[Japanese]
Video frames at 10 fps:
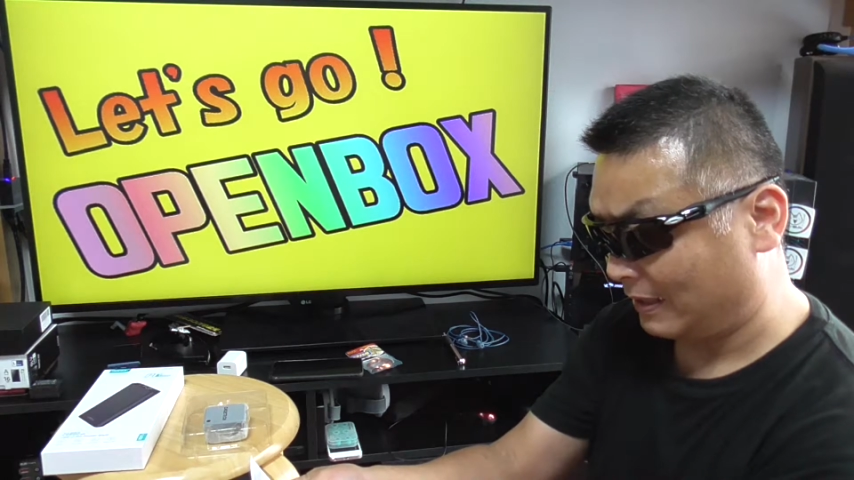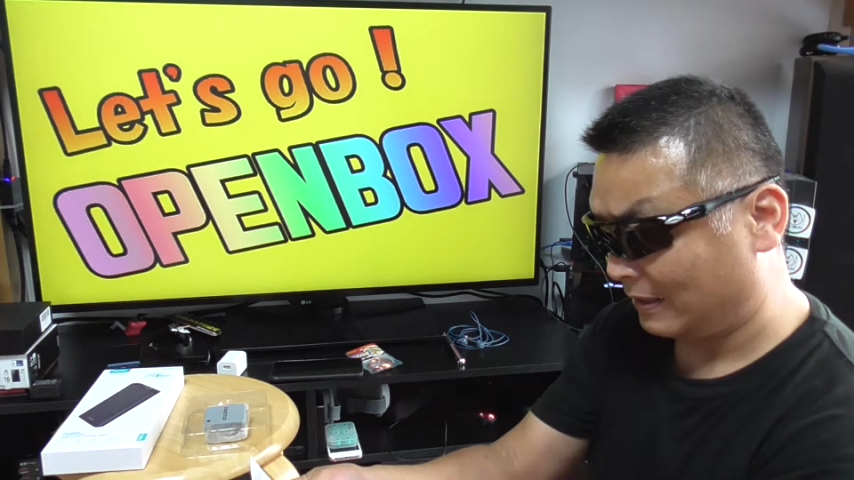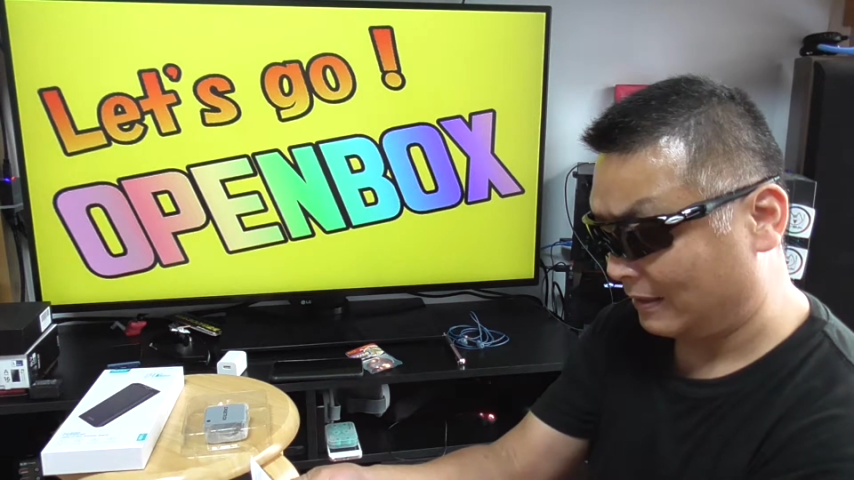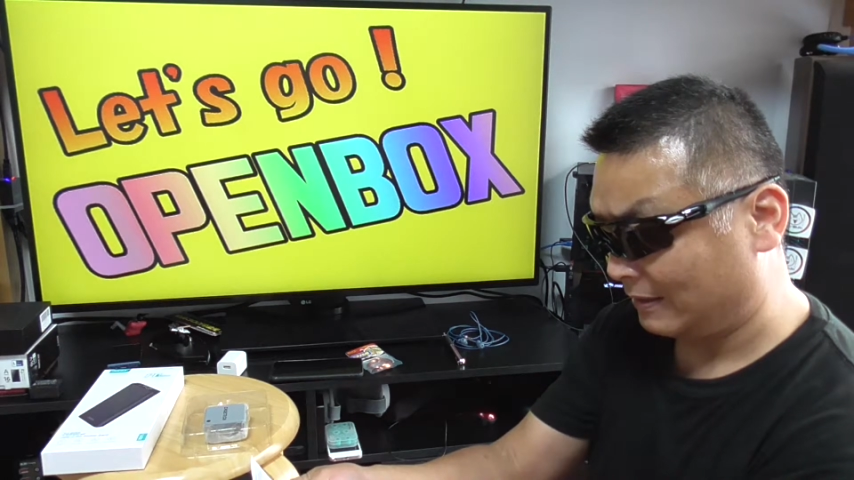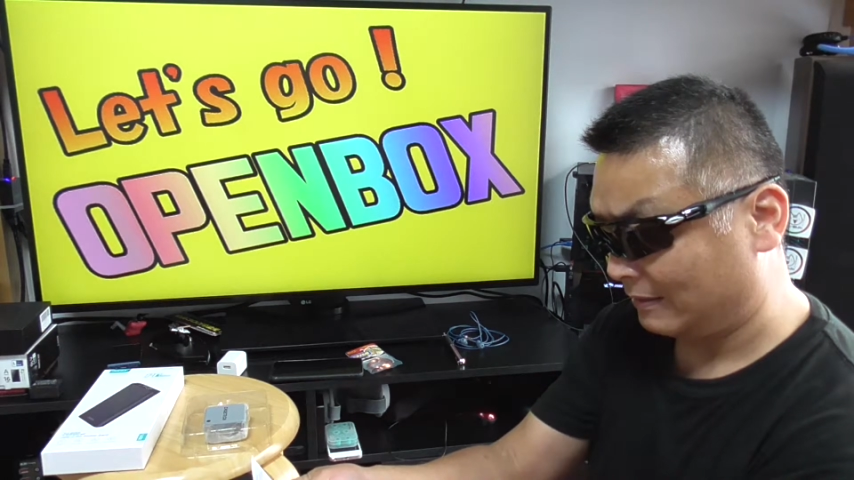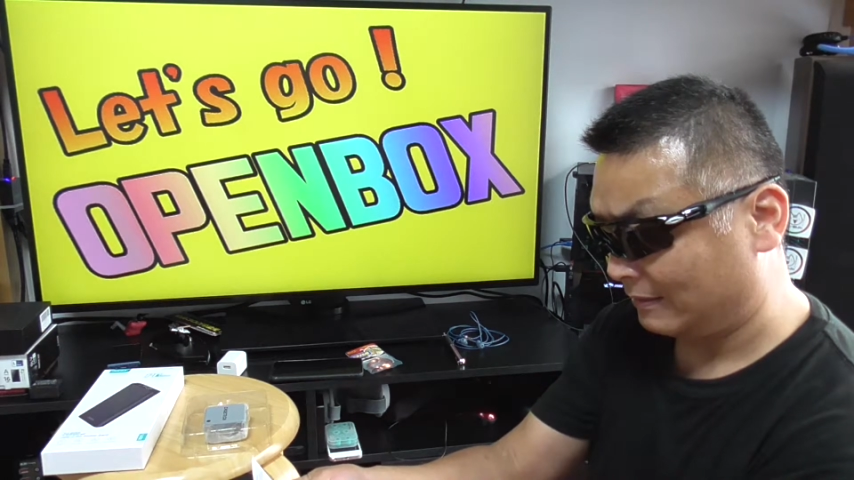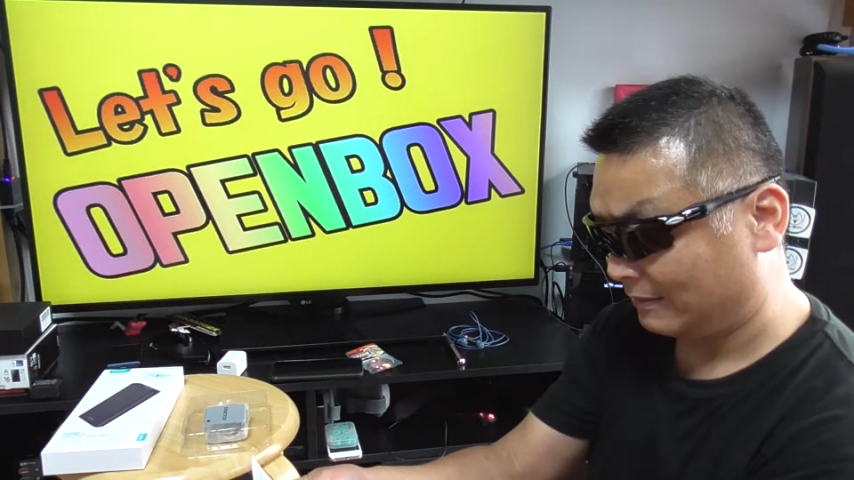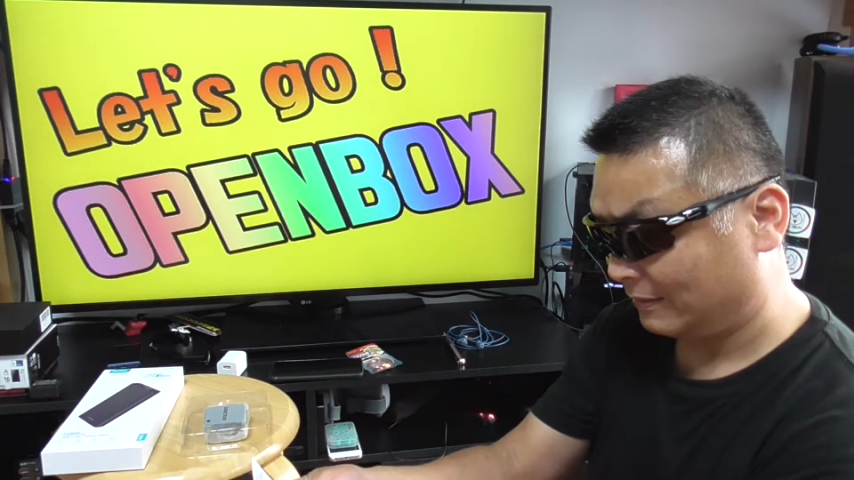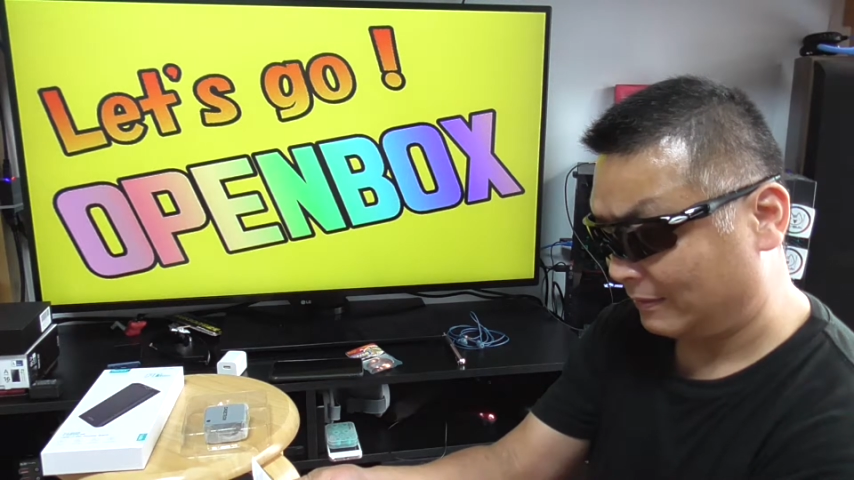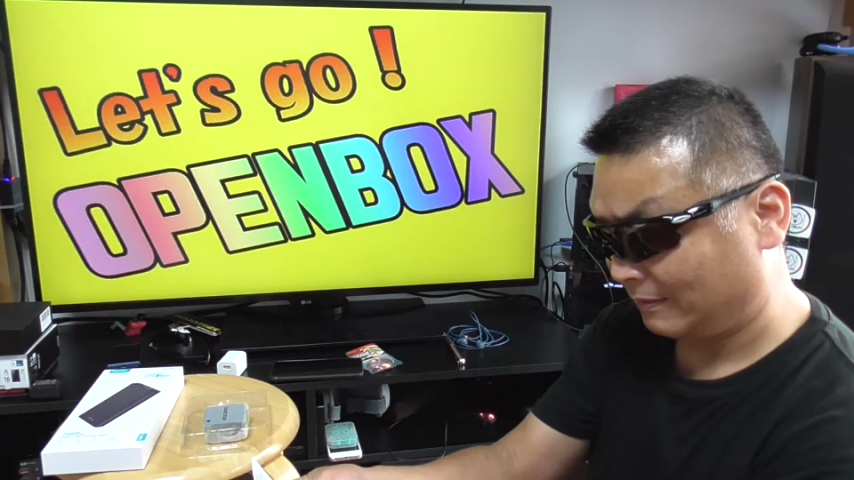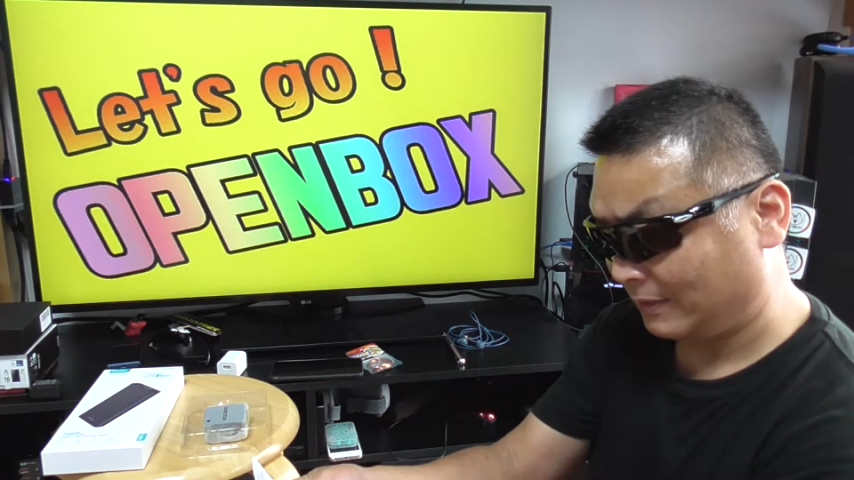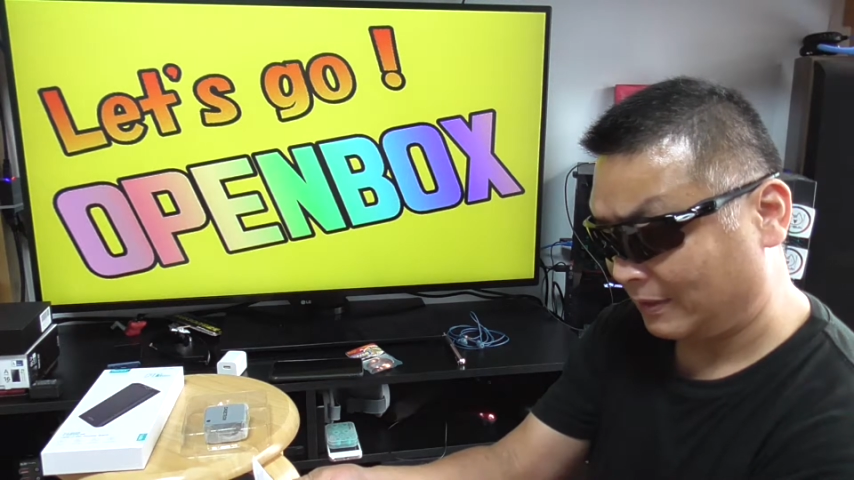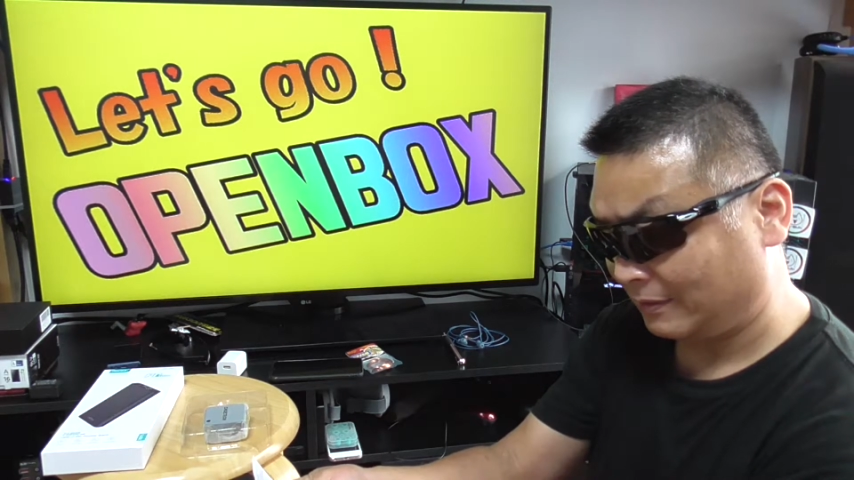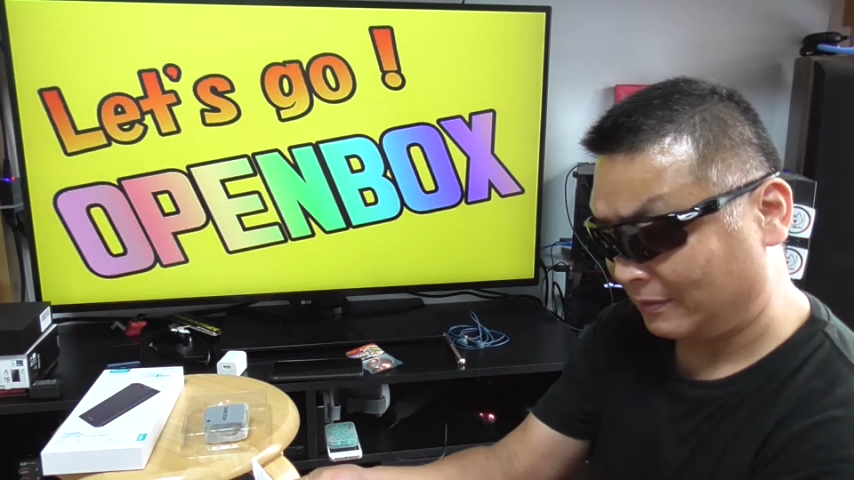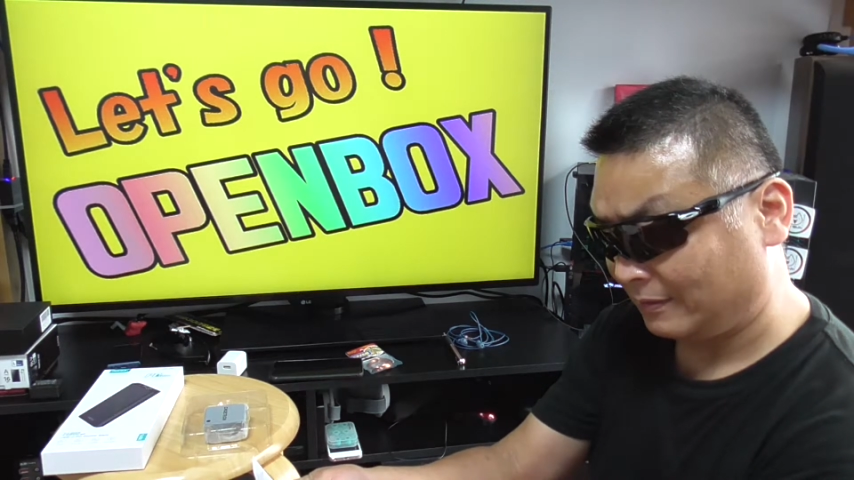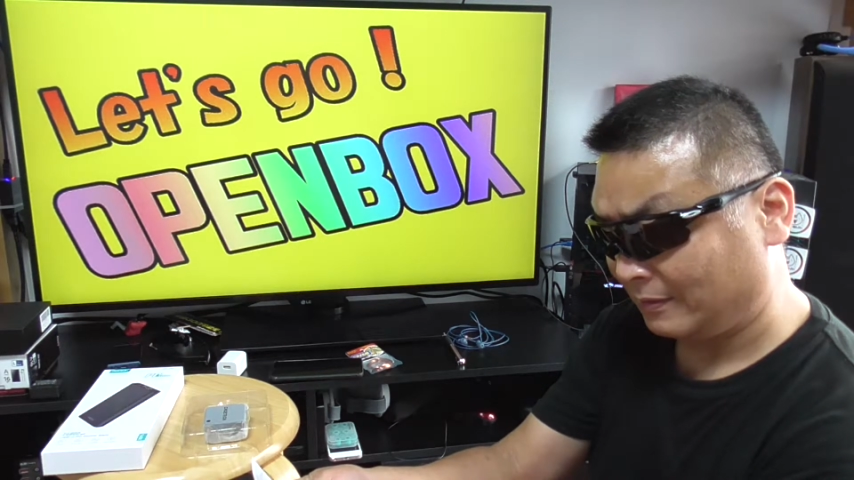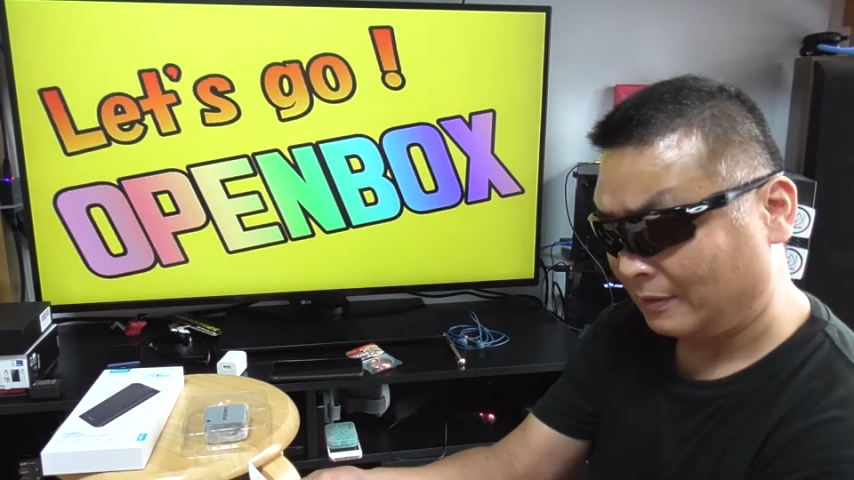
なちょっと待ってよ